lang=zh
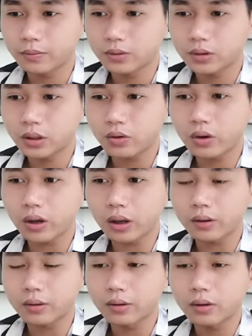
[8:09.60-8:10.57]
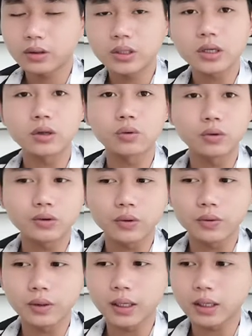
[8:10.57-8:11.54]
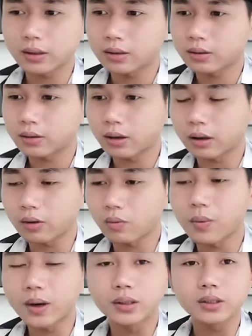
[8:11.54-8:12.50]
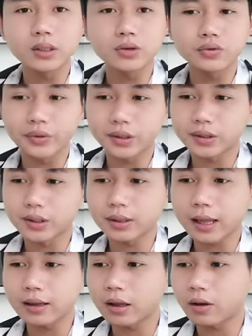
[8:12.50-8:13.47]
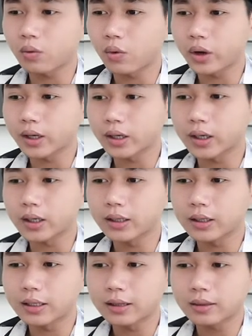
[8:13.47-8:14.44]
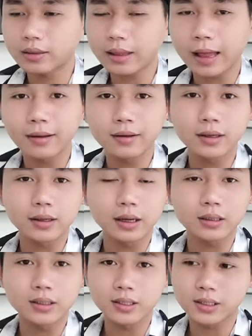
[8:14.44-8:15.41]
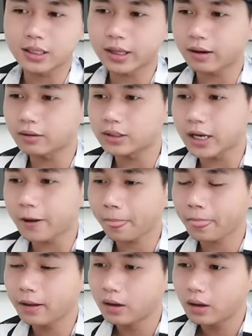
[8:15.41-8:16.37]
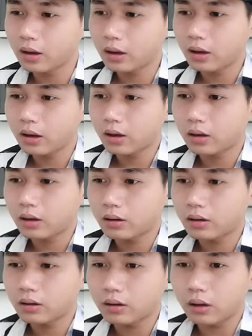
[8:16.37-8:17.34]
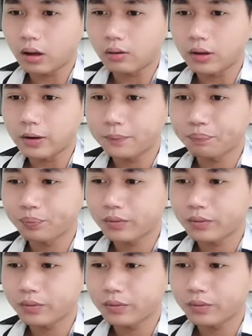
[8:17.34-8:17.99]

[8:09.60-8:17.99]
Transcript: 策略是很多种的啊，我们可以自己选择。当然，我也可以单个来进行调节。好的，